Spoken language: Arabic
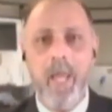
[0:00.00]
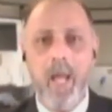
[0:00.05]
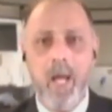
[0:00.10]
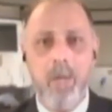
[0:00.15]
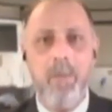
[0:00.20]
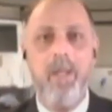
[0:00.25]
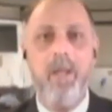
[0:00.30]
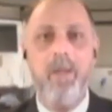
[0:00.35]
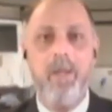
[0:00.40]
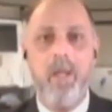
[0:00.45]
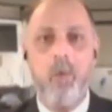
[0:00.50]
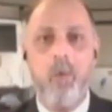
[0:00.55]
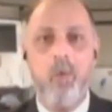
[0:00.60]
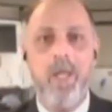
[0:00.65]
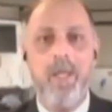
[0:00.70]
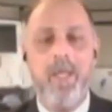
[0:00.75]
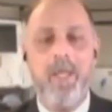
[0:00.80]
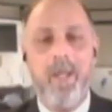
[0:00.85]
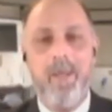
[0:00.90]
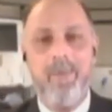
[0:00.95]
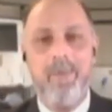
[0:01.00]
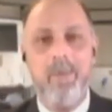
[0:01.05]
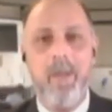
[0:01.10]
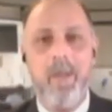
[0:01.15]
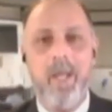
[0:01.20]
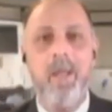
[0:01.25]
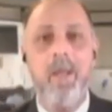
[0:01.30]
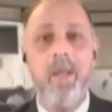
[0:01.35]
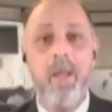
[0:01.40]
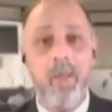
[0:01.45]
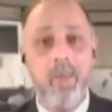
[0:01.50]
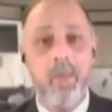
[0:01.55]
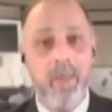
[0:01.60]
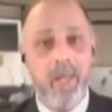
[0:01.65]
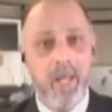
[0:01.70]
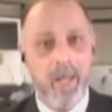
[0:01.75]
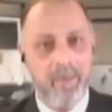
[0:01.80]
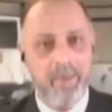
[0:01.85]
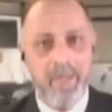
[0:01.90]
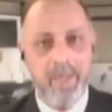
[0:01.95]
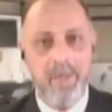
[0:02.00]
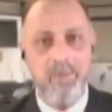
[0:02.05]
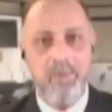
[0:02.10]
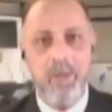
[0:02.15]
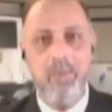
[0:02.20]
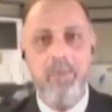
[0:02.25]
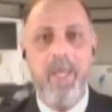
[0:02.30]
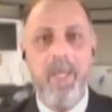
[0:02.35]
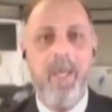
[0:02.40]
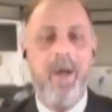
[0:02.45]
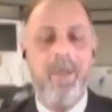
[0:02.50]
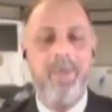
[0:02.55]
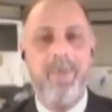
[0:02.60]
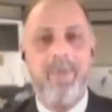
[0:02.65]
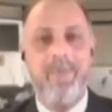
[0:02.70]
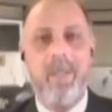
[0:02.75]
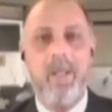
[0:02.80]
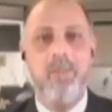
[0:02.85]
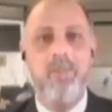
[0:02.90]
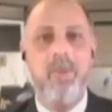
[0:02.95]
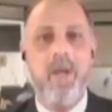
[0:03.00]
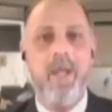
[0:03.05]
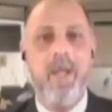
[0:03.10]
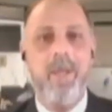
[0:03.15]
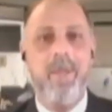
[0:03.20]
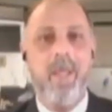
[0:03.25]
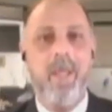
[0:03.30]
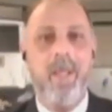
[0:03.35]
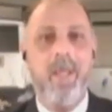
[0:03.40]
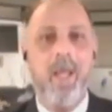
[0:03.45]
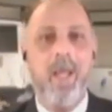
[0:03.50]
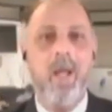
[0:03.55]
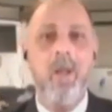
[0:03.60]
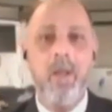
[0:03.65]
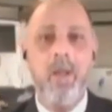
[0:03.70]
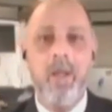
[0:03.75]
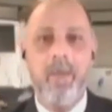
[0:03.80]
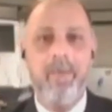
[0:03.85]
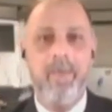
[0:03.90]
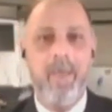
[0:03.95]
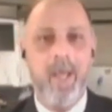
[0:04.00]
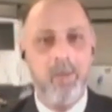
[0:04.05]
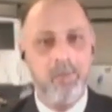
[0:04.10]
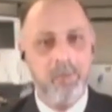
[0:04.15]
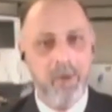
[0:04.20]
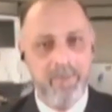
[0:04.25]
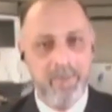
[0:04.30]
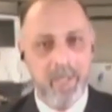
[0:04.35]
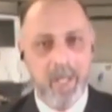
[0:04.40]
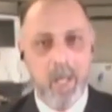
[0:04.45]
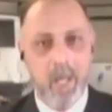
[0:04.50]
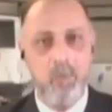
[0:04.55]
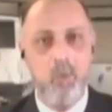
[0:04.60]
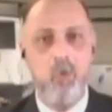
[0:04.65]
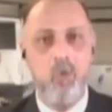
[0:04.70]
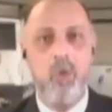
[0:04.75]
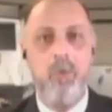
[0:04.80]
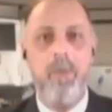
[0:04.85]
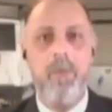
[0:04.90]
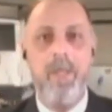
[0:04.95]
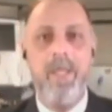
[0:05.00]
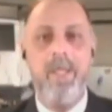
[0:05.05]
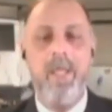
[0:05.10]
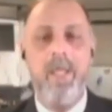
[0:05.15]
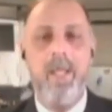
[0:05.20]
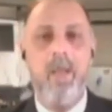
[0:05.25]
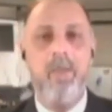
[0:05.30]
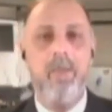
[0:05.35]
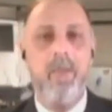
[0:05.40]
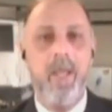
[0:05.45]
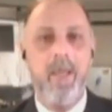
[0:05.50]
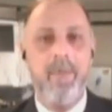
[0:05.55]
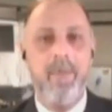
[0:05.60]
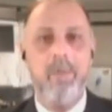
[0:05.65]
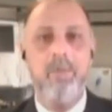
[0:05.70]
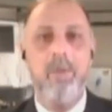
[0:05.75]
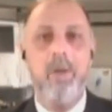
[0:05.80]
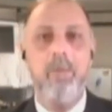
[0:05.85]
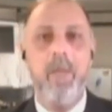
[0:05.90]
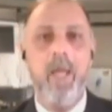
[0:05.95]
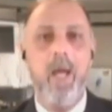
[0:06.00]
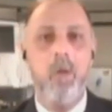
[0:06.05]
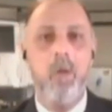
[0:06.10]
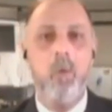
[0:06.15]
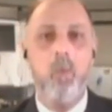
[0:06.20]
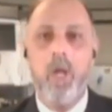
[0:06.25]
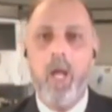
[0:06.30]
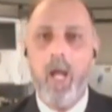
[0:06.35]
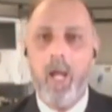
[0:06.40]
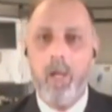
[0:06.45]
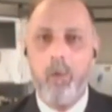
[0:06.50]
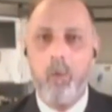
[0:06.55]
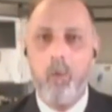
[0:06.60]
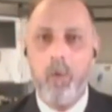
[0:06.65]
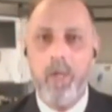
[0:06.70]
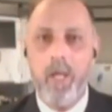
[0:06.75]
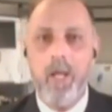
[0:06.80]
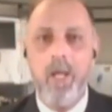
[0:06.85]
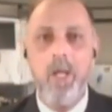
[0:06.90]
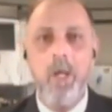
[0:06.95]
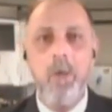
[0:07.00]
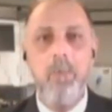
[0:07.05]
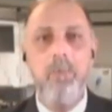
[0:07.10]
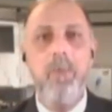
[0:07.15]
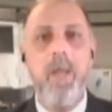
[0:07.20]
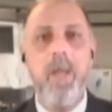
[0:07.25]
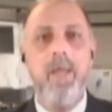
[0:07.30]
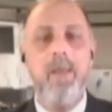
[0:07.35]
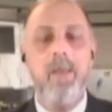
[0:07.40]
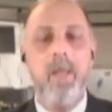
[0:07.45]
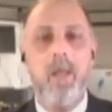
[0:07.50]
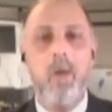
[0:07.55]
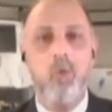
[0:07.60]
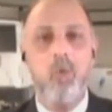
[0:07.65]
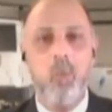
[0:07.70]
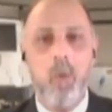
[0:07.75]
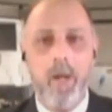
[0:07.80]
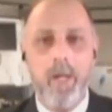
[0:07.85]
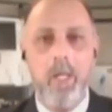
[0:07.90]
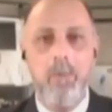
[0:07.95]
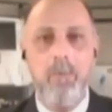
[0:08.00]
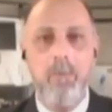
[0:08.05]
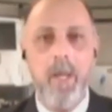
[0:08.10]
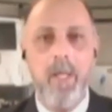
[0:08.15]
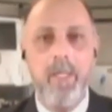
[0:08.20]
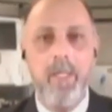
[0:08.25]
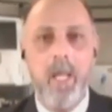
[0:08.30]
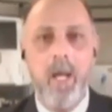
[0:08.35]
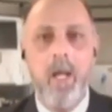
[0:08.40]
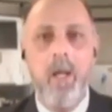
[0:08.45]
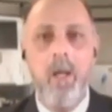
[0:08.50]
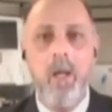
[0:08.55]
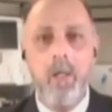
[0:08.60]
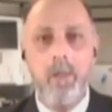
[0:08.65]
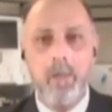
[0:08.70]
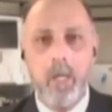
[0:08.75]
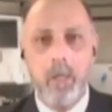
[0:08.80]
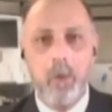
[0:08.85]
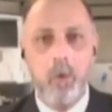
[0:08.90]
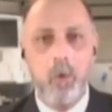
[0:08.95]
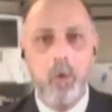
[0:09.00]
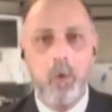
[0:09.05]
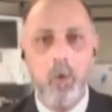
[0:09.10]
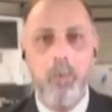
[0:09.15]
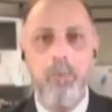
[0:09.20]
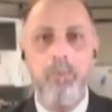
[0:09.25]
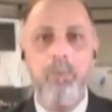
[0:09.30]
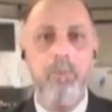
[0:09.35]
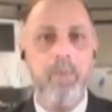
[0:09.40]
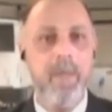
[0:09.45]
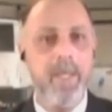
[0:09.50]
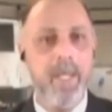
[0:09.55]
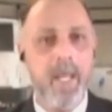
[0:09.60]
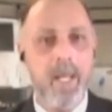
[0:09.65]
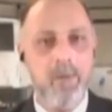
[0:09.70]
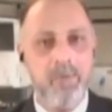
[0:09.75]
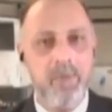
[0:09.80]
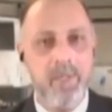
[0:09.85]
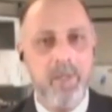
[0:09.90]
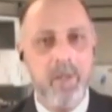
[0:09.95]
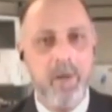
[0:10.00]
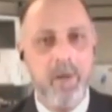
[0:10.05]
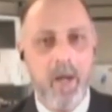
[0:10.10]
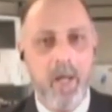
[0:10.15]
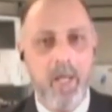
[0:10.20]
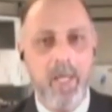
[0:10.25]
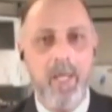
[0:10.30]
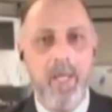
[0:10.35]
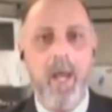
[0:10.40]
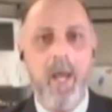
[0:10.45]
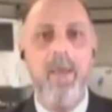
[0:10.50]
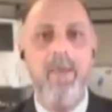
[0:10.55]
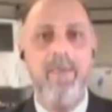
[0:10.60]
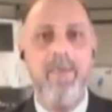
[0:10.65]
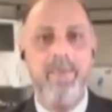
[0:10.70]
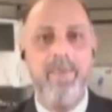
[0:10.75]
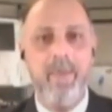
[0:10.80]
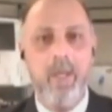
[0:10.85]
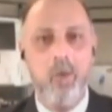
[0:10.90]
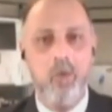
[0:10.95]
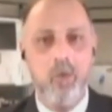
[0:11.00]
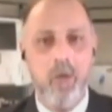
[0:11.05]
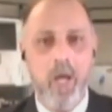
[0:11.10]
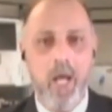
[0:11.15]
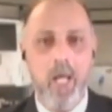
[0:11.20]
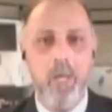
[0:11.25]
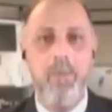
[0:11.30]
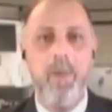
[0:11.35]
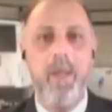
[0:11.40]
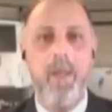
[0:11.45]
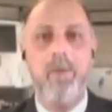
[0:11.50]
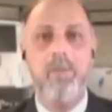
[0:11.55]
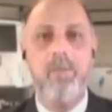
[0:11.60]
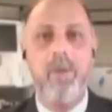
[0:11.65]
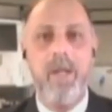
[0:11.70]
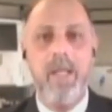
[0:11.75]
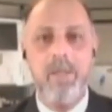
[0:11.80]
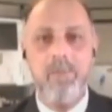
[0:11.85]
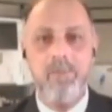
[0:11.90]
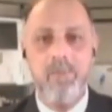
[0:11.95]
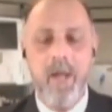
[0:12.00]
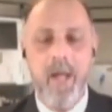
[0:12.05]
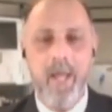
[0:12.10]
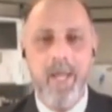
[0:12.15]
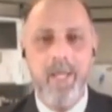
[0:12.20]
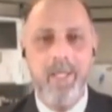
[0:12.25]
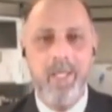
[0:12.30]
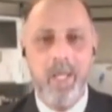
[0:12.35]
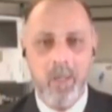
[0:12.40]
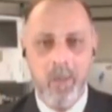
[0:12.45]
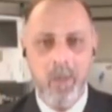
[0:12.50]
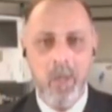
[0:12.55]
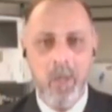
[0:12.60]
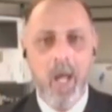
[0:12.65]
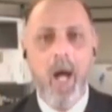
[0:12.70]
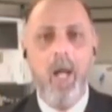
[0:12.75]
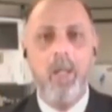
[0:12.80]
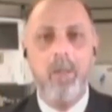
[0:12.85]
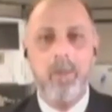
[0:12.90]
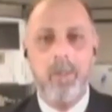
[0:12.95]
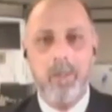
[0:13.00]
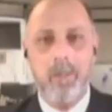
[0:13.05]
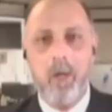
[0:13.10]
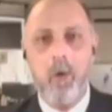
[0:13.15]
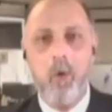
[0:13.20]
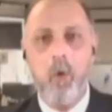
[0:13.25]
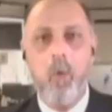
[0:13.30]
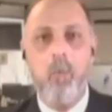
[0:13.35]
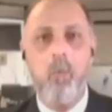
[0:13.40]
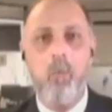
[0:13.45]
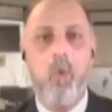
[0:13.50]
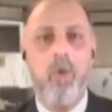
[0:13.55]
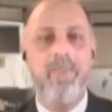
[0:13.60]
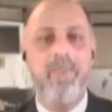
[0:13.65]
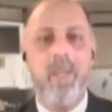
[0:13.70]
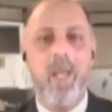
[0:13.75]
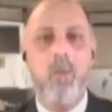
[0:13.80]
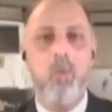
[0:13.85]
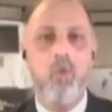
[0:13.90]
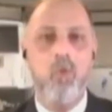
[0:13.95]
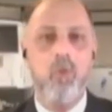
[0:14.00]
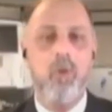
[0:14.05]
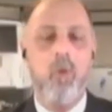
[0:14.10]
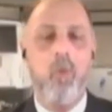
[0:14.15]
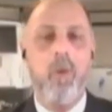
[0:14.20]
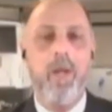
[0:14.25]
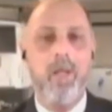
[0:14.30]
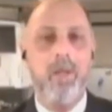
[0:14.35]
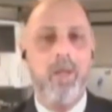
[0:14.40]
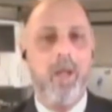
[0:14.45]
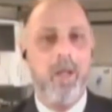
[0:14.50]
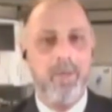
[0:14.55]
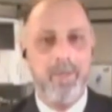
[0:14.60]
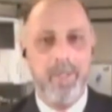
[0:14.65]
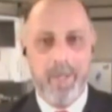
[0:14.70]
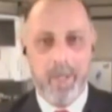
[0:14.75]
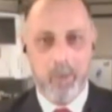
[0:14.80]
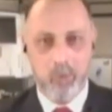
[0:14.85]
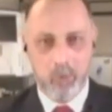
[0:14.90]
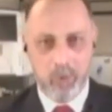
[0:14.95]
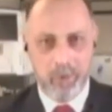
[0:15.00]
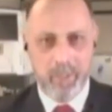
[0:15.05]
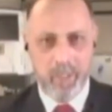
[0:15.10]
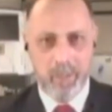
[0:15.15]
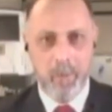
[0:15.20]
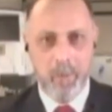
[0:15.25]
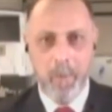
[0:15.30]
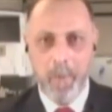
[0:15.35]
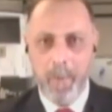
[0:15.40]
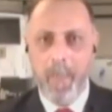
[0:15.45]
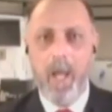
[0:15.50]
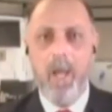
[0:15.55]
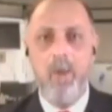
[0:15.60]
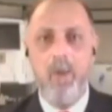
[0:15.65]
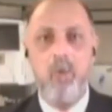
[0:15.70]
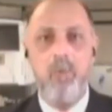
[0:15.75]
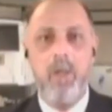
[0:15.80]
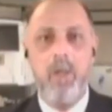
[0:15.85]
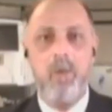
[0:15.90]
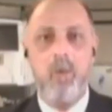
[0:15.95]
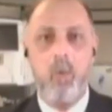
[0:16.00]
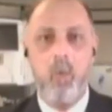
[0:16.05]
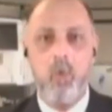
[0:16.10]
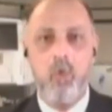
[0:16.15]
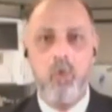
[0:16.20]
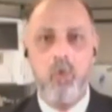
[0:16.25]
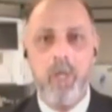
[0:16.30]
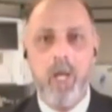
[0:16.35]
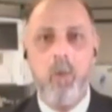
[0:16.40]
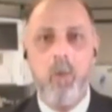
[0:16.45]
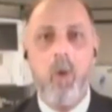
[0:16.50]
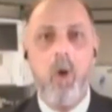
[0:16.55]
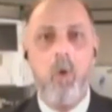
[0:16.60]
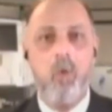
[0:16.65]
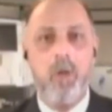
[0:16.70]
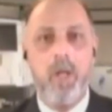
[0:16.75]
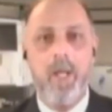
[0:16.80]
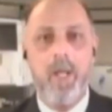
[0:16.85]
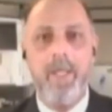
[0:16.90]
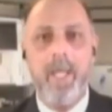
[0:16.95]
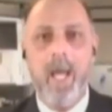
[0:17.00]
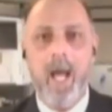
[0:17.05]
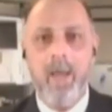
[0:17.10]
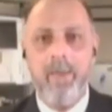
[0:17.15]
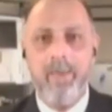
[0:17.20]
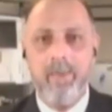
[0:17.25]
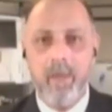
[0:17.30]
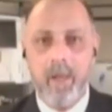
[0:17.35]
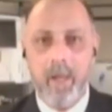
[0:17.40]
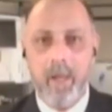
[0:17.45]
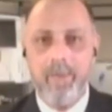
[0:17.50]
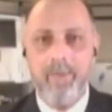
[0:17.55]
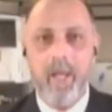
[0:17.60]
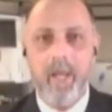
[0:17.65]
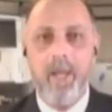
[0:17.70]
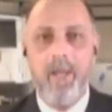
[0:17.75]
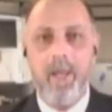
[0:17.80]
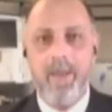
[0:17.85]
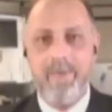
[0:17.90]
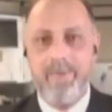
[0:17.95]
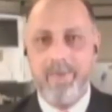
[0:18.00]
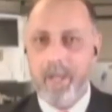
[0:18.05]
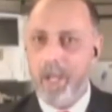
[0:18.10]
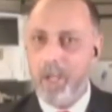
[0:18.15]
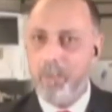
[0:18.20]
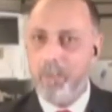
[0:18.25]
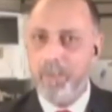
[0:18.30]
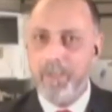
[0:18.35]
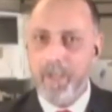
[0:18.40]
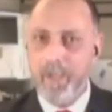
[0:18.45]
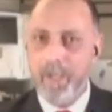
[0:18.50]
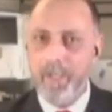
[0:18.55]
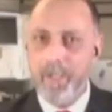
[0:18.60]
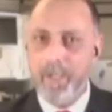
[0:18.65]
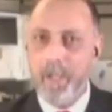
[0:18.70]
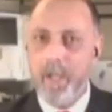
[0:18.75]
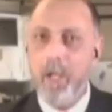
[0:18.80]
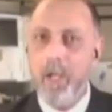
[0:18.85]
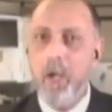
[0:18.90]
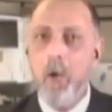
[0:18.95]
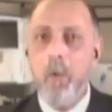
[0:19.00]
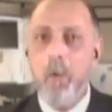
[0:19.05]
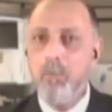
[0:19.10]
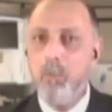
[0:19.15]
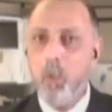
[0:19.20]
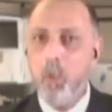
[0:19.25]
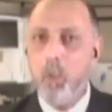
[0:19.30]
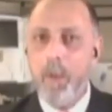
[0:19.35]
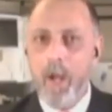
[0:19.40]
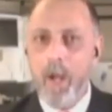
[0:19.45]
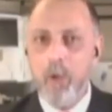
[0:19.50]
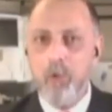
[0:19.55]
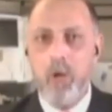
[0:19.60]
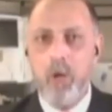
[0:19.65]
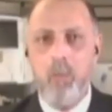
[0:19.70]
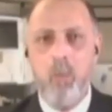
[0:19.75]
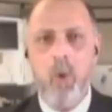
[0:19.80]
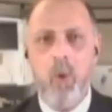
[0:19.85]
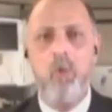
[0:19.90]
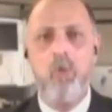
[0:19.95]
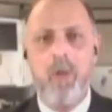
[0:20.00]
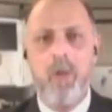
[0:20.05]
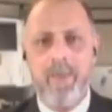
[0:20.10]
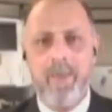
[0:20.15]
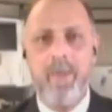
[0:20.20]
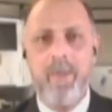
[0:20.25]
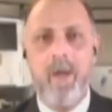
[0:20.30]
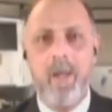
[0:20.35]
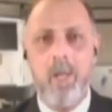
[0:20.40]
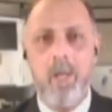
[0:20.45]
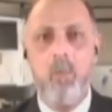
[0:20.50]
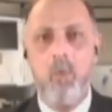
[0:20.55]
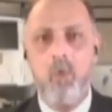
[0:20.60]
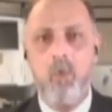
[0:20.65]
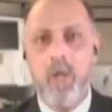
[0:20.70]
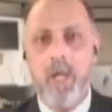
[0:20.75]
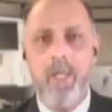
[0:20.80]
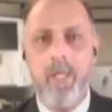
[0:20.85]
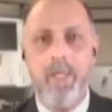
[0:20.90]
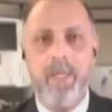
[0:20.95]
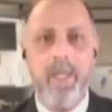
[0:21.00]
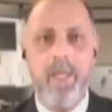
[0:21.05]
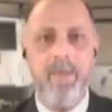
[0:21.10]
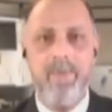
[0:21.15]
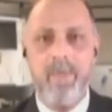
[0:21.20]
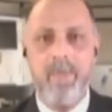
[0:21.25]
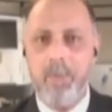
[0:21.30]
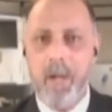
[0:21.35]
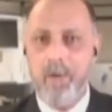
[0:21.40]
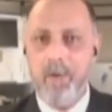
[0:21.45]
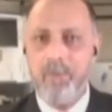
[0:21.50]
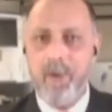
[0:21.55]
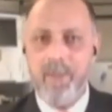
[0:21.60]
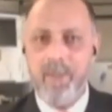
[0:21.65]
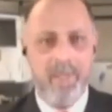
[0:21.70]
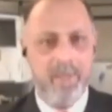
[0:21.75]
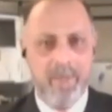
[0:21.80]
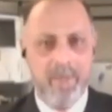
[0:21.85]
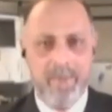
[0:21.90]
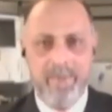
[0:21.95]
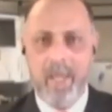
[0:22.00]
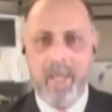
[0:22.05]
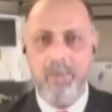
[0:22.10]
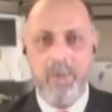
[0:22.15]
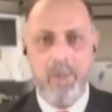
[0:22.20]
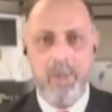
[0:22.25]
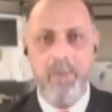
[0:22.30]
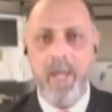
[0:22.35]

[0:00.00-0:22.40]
بل أن هنالك احتمال 30% أن تصل الفائدة إلى 2.75 إلى 3% نلاحظ هنا بأن الأسواق المالية تطلب من الفيدرالي الاستعجال برفع الفائدة التضخم وصل مستويات خطيرة جدا أزمة روسيا وأوكرانيا أثرت على الأسعار بطريقة مباشرة مؤشر أسعار المستهلكين 7.9%